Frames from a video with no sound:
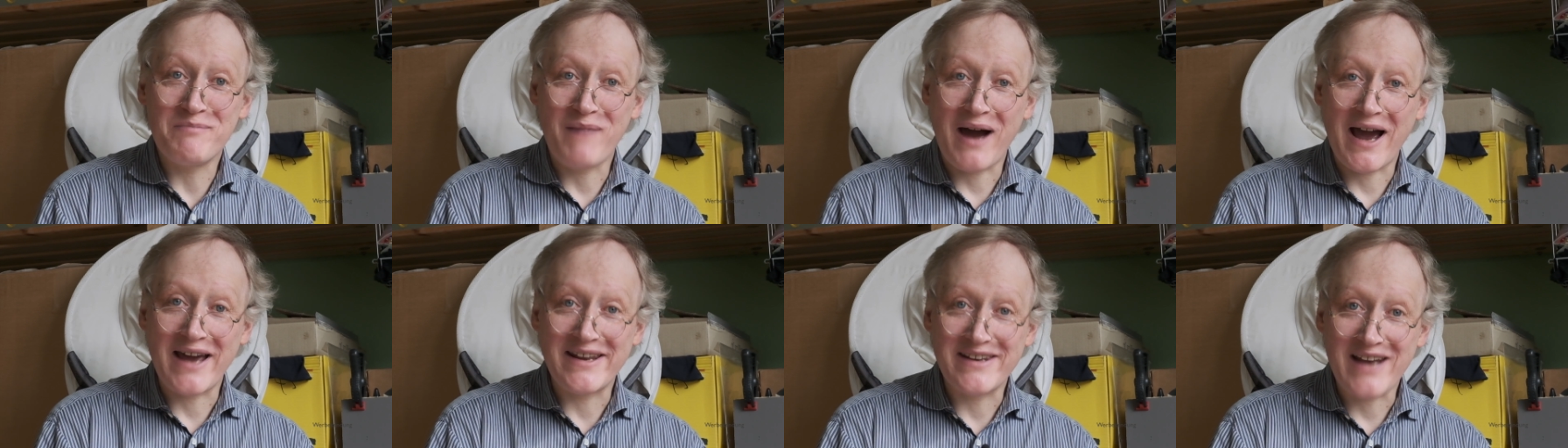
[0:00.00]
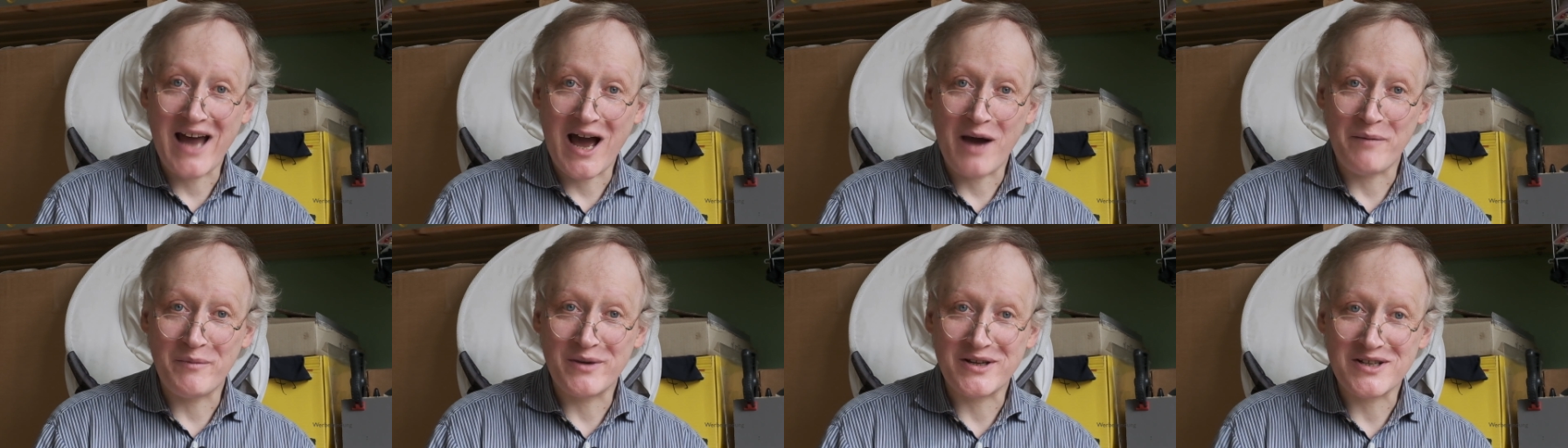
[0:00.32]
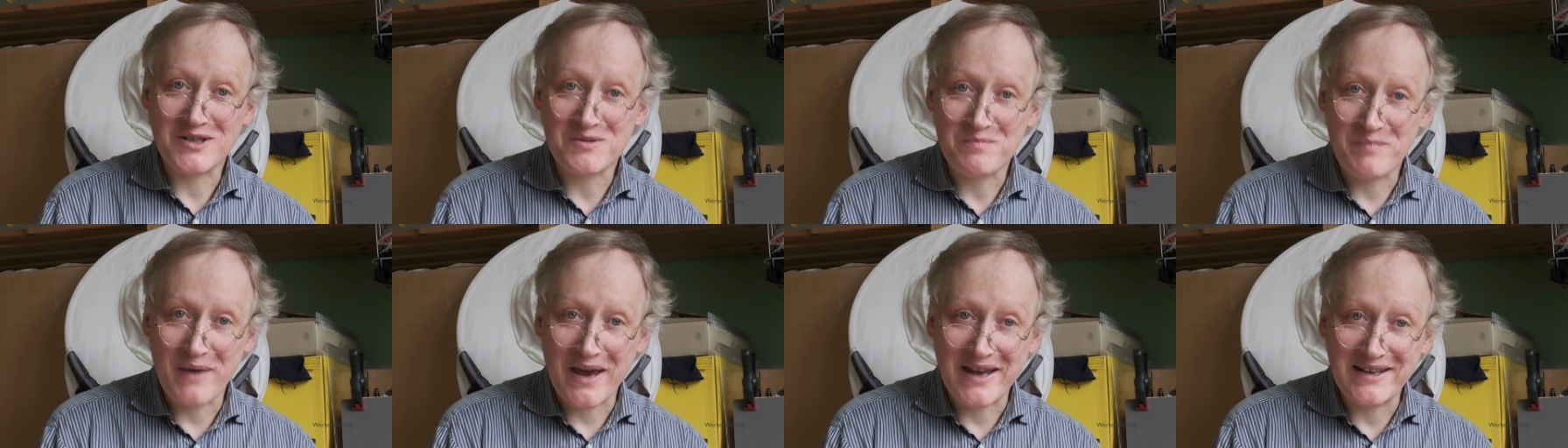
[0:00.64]
Mein Name
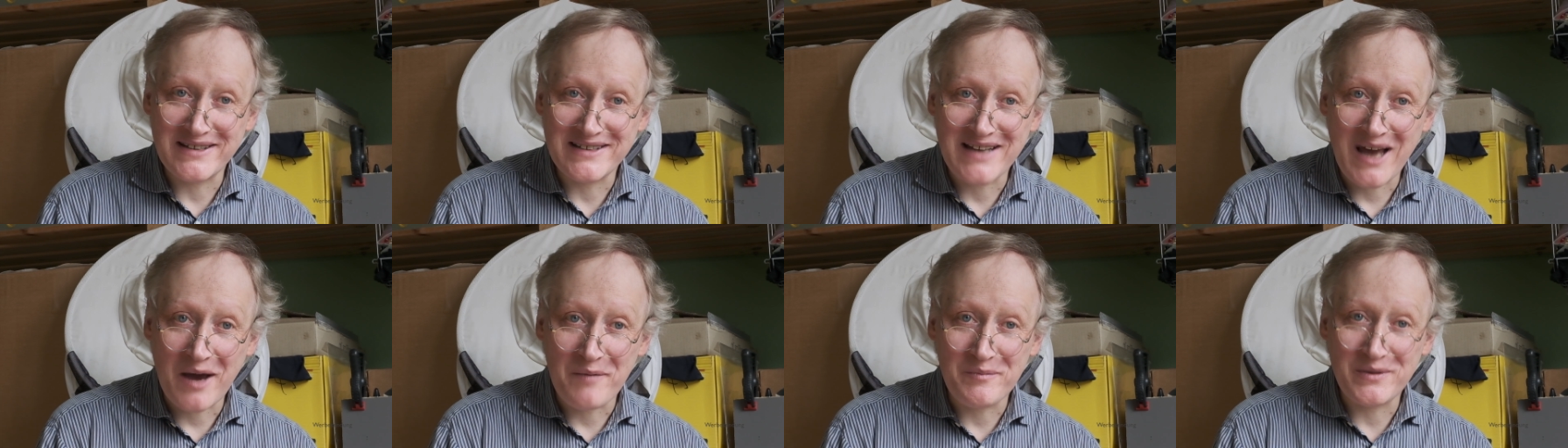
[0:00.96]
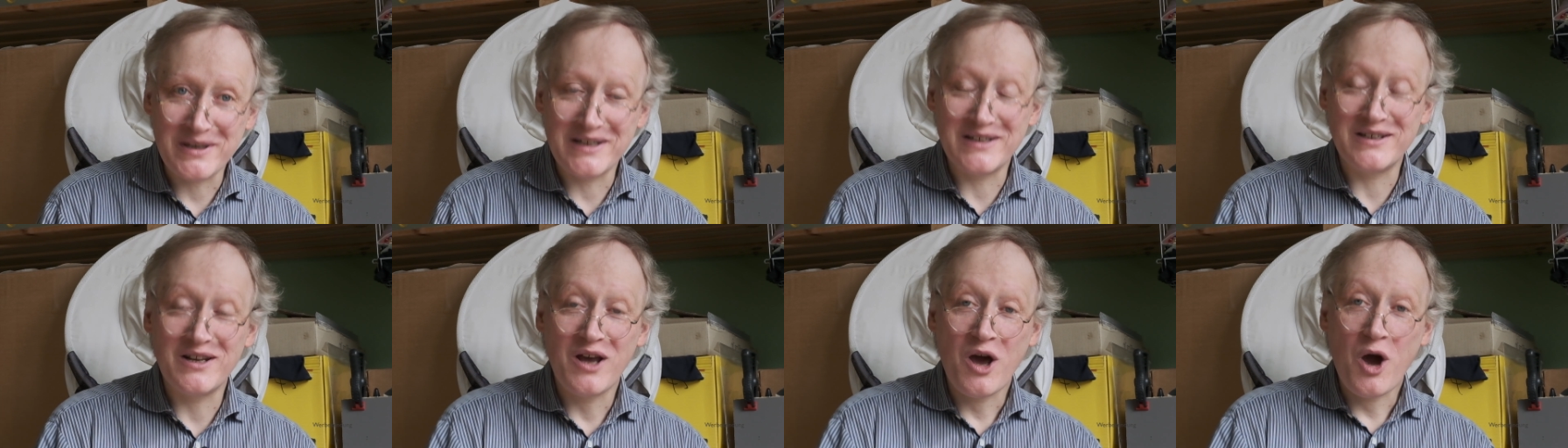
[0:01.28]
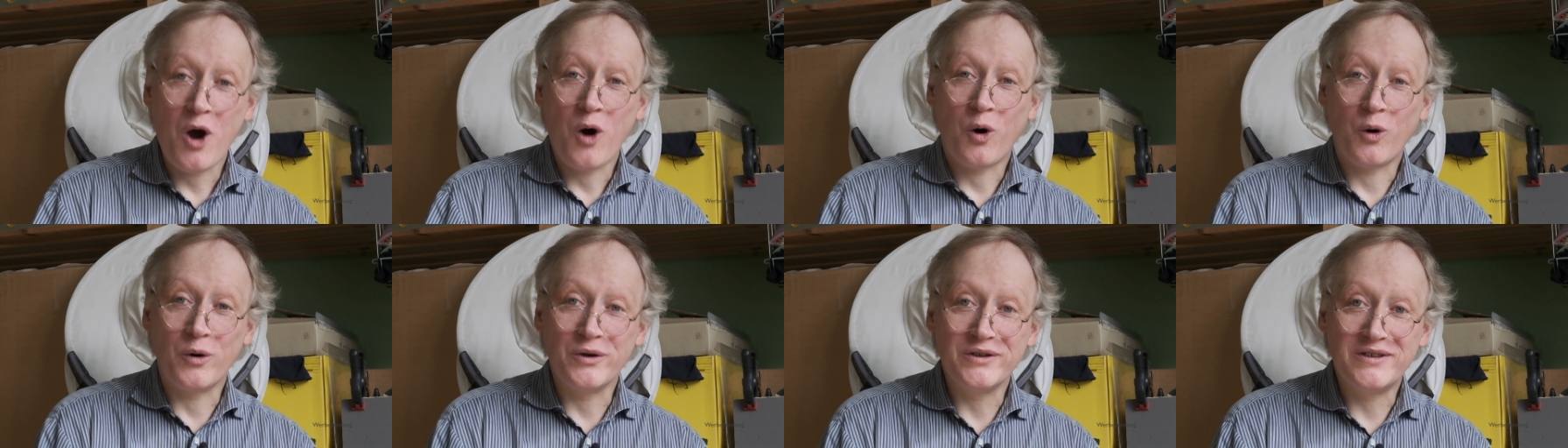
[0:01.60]
ist Benjamin
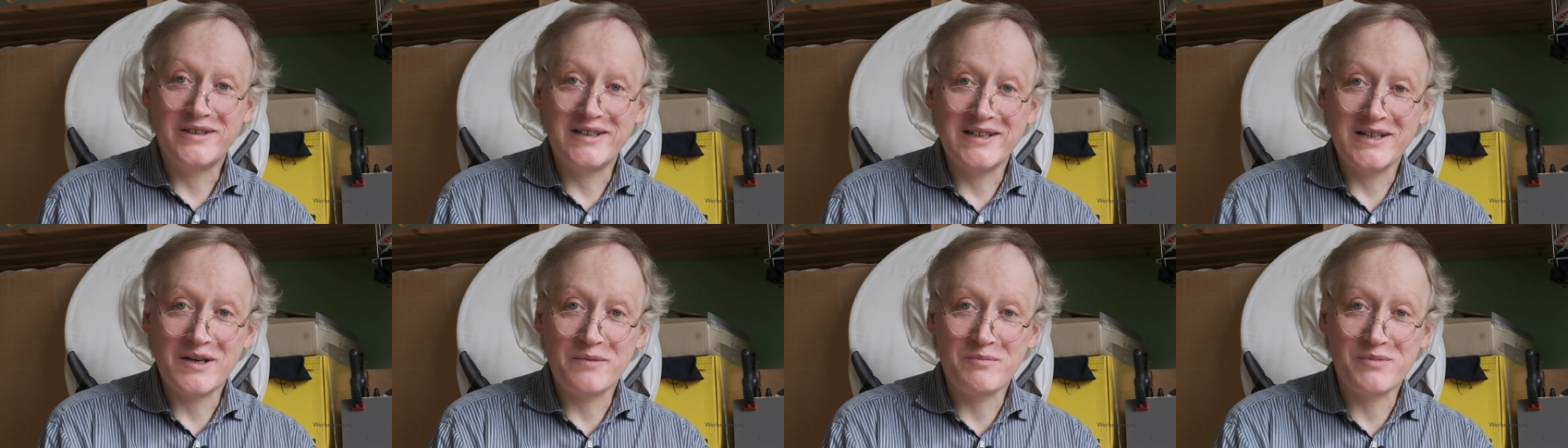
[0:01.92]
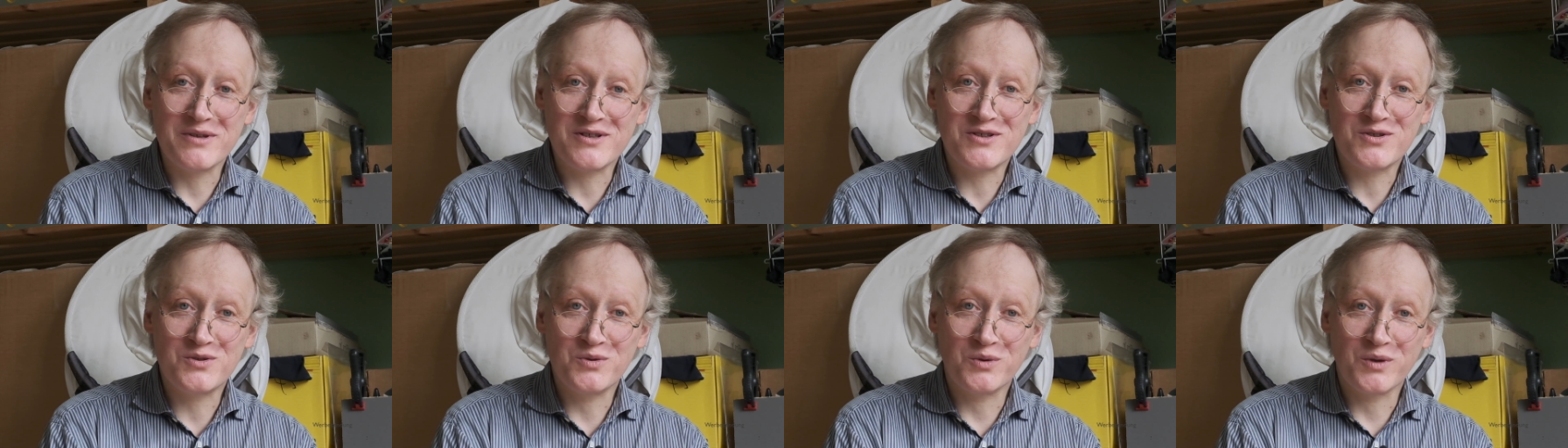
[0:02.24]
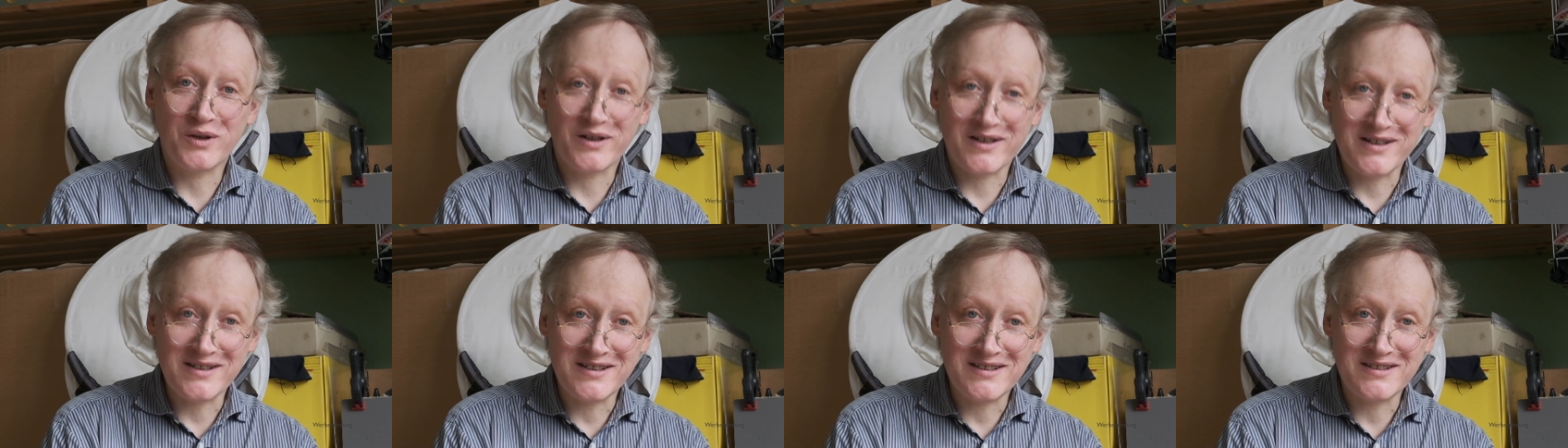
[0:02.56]
und hier bist
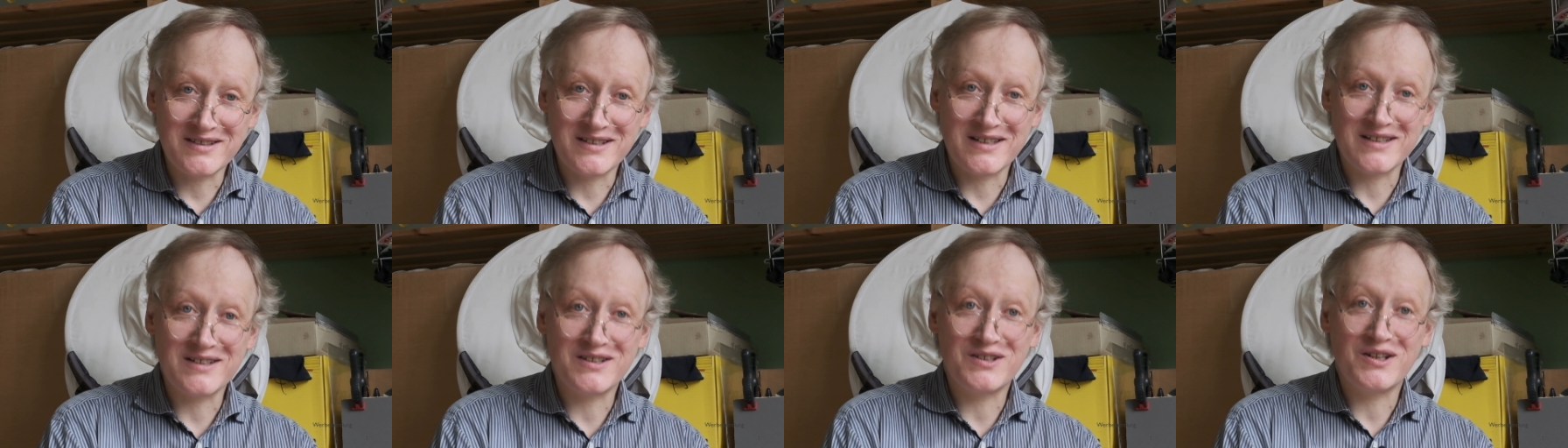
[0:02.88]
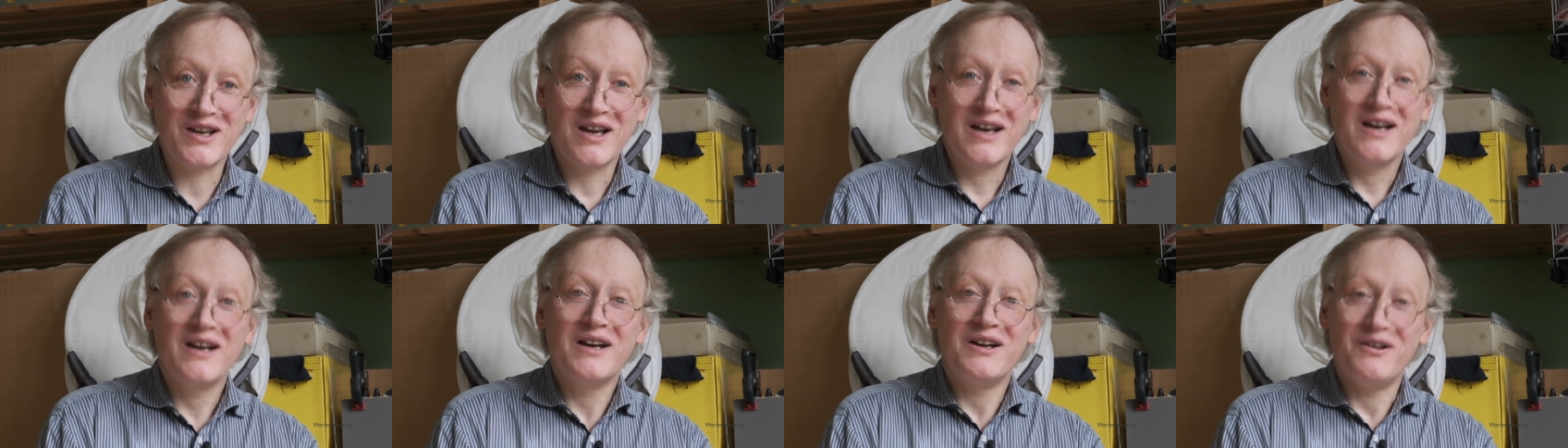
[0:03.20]
du richtig